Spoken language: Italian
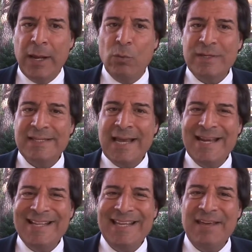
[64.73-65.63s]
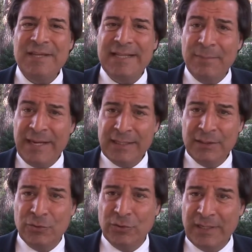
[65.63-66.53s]
questi anni di
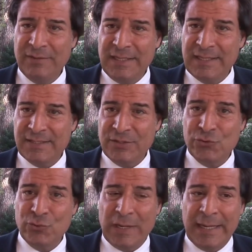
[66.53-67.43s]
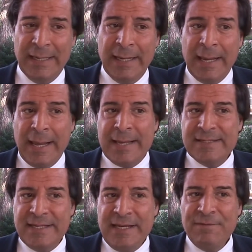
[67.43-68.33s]
evitamento della vita sessuale,
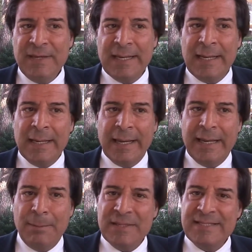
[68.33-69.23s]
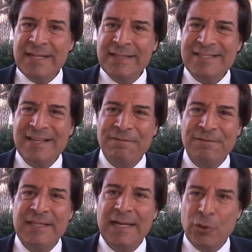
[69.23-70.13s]
significa che il paziente si
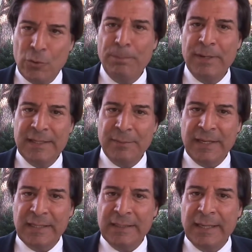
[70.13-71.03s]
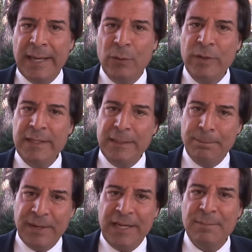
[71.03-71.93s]
affida completamente e quindi
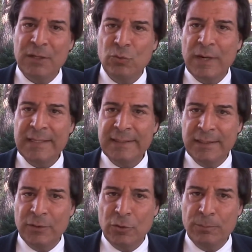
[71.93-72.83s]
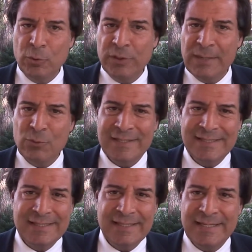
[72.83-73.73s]
prima, durante e dopo noi diamo
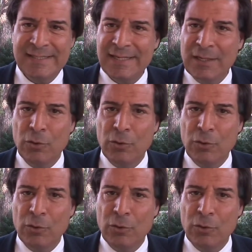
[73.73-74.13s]
un'assistenza